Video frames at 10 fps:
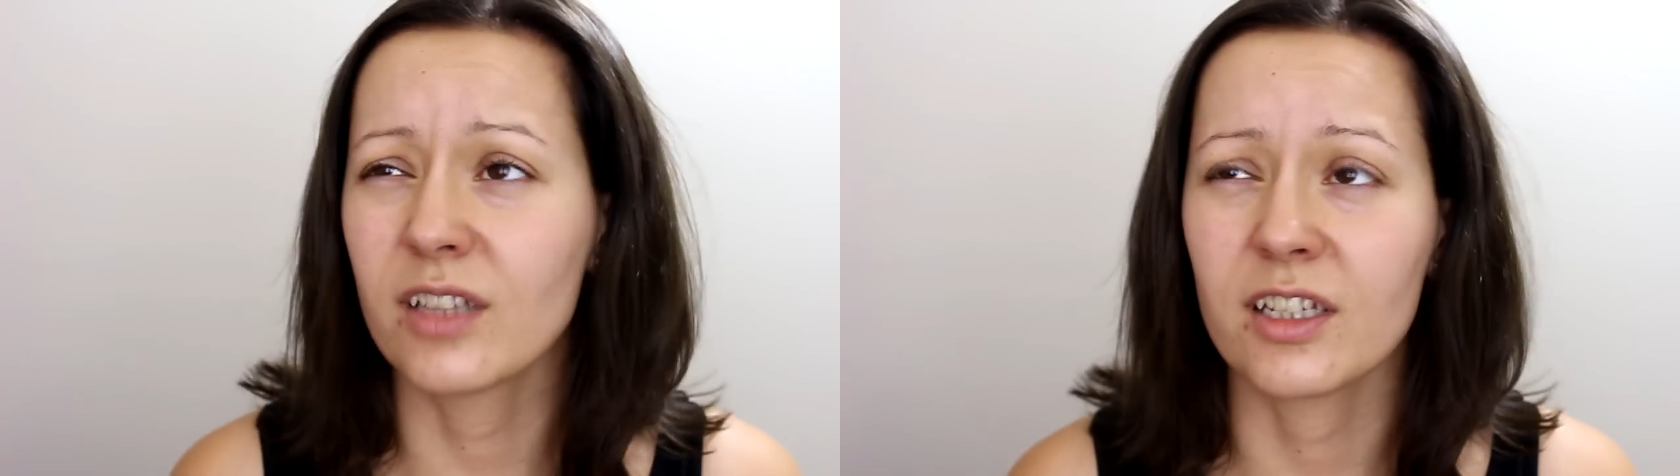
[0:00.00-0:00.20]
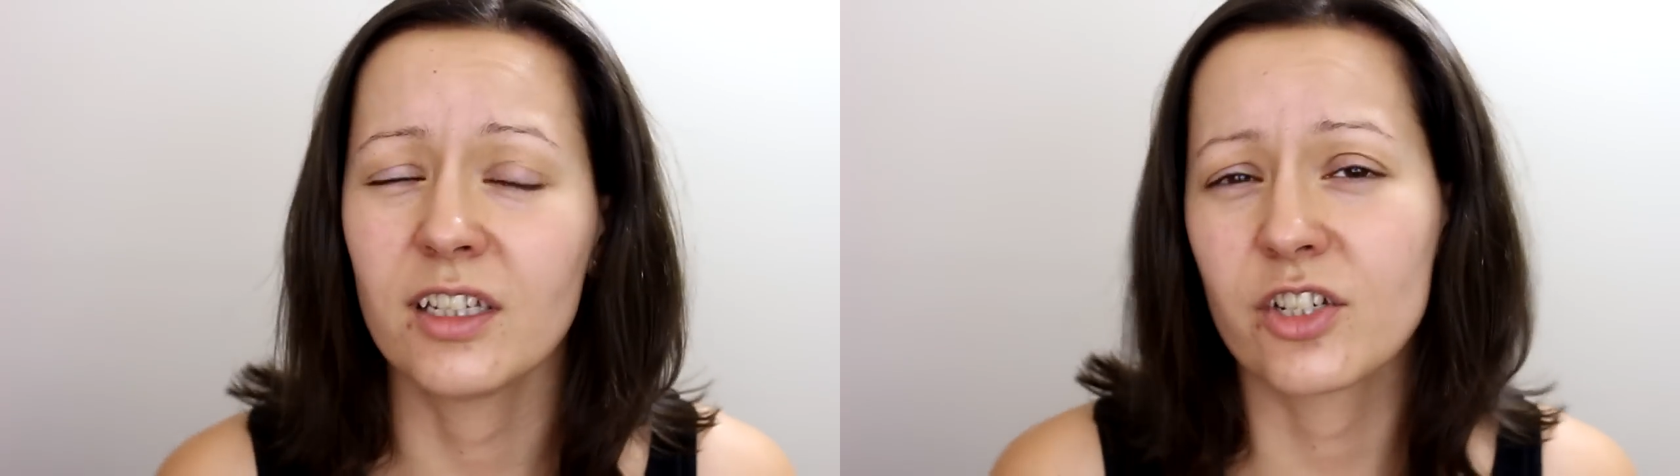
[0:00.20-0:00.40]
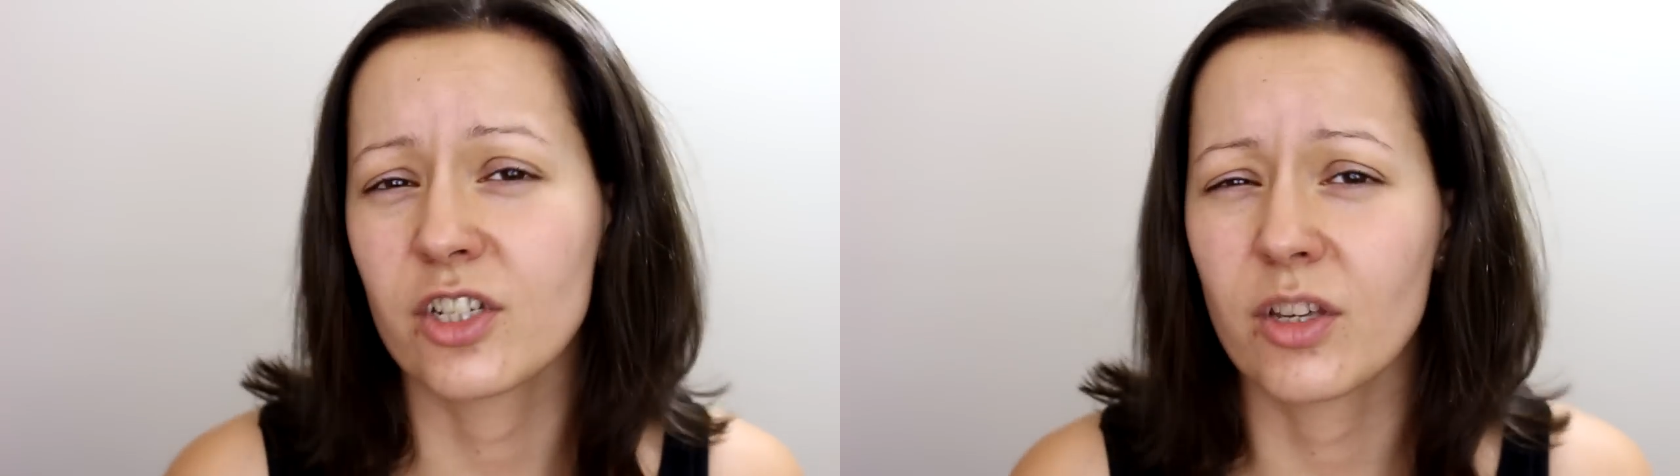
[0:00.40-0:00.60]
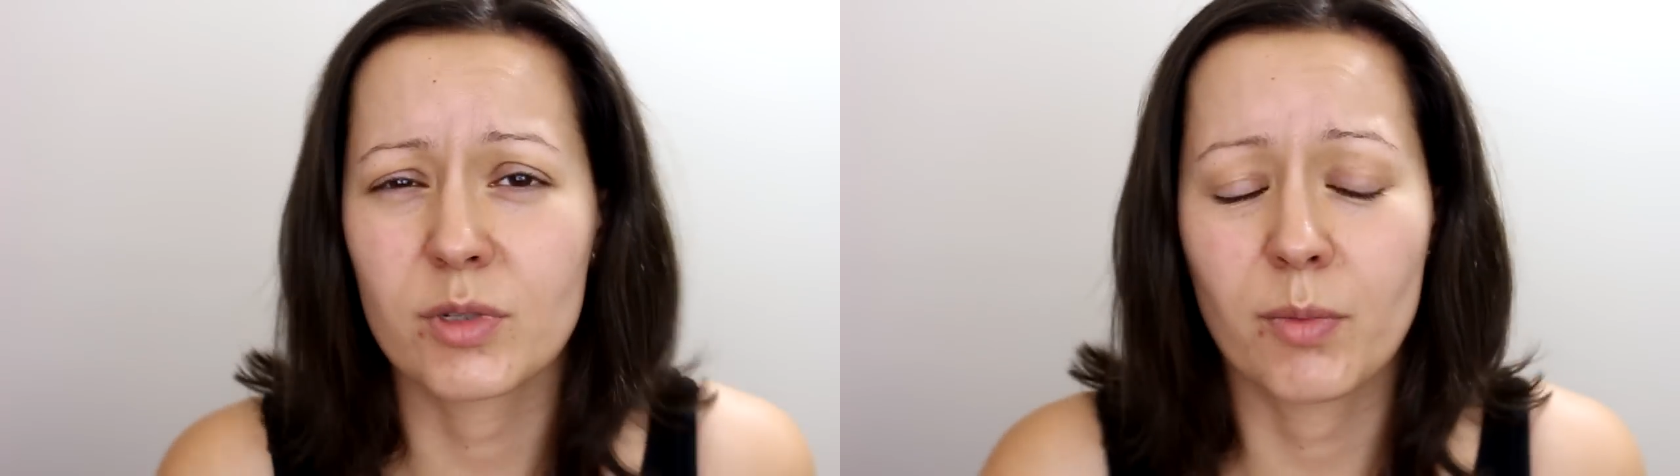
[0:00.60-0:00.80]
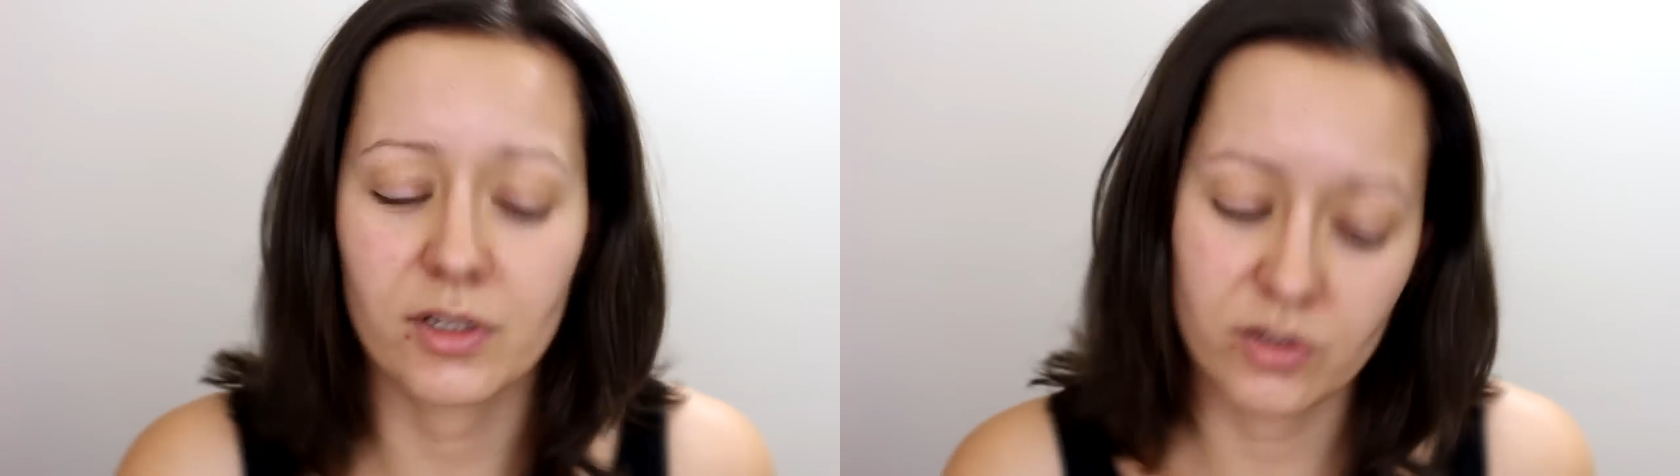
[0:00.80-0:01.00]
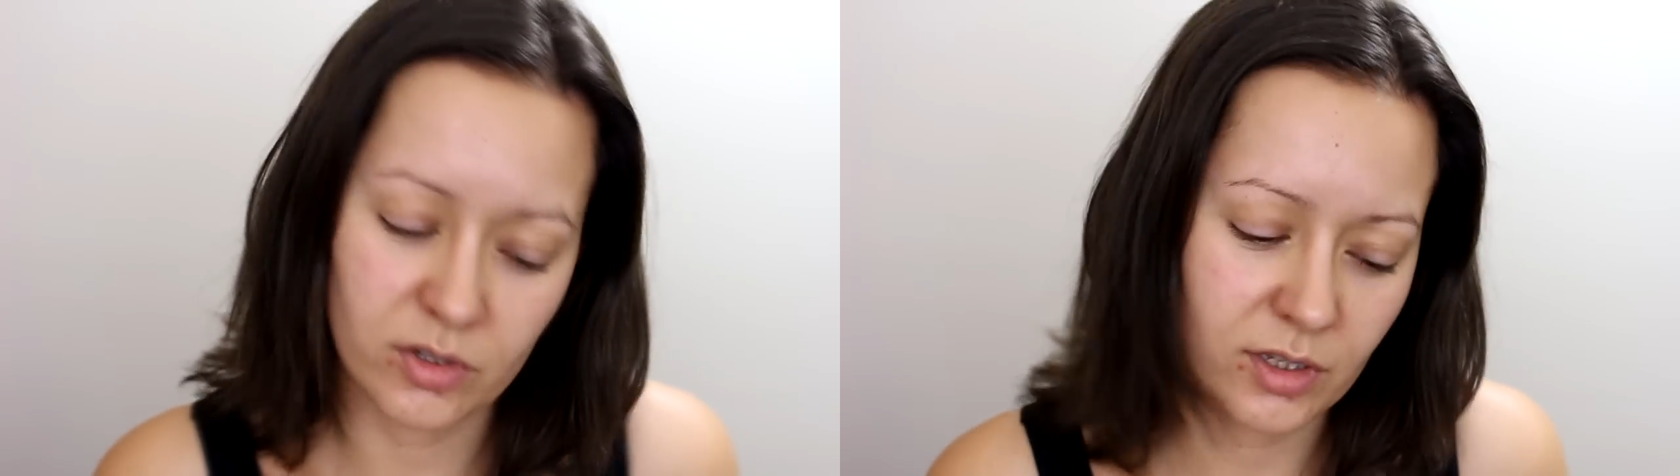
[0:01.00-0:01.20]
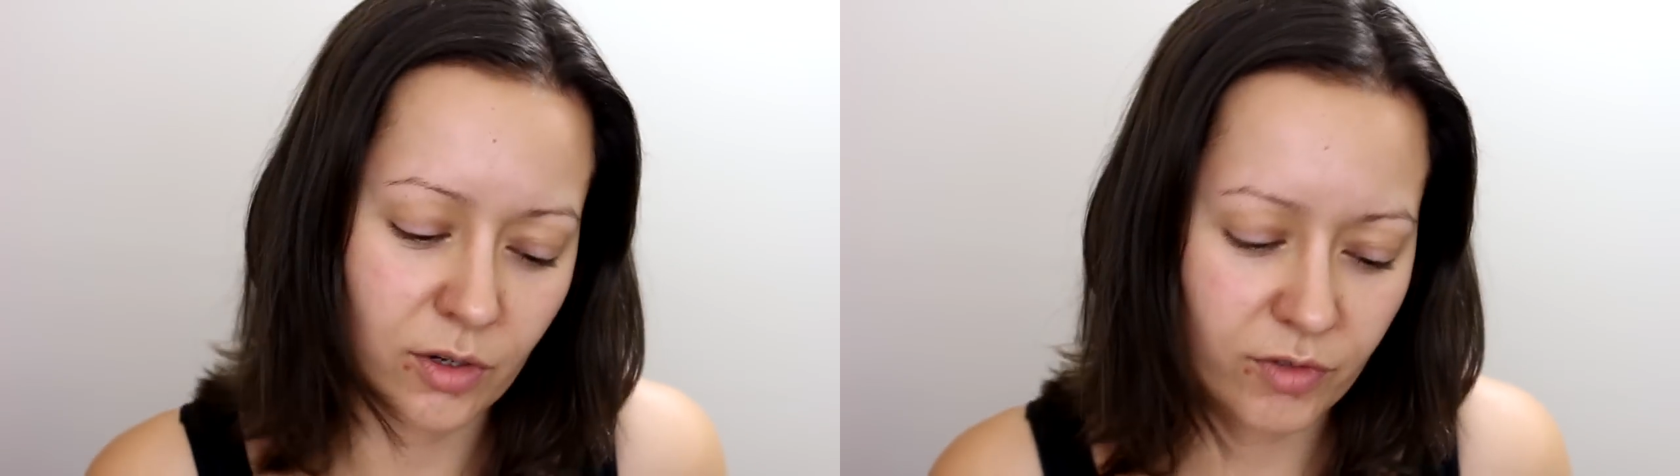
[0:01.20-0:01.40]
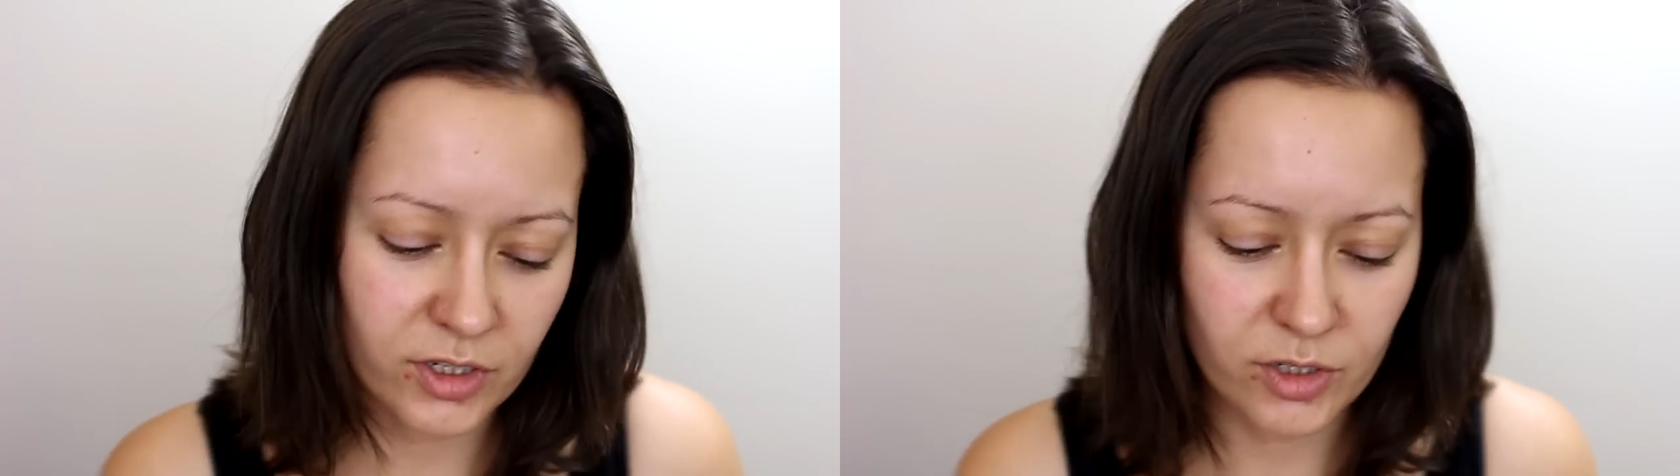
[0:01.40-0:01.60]
taki jeszcze nie wiem za bardzo co z
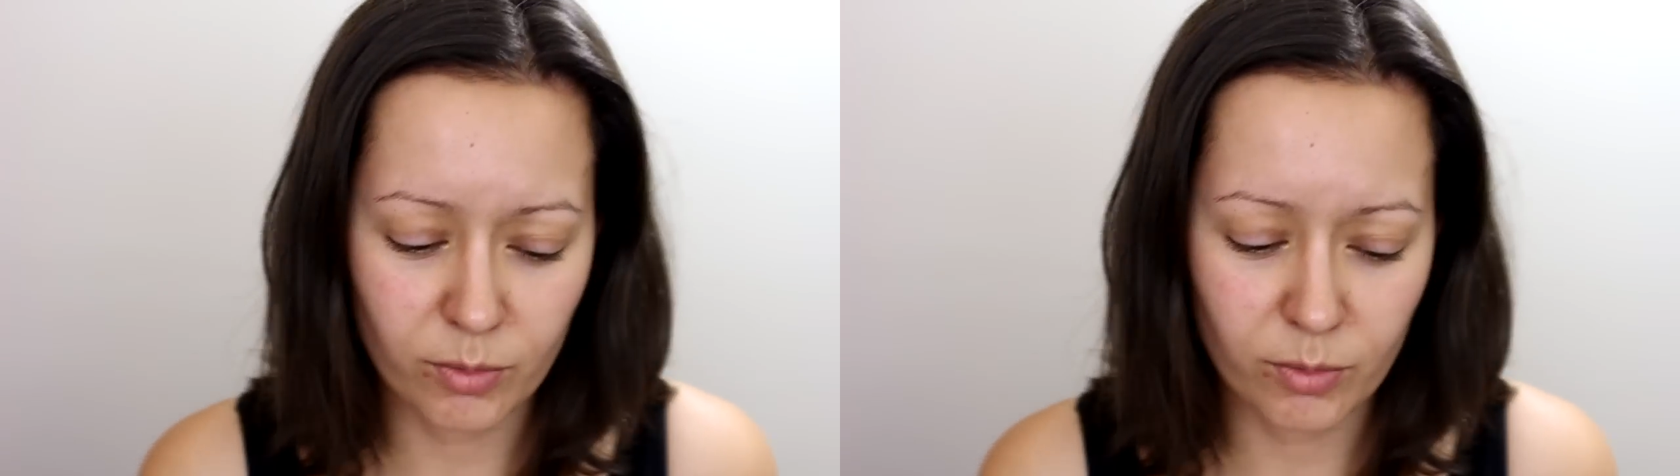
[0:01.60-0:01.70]
tego wyjdzie,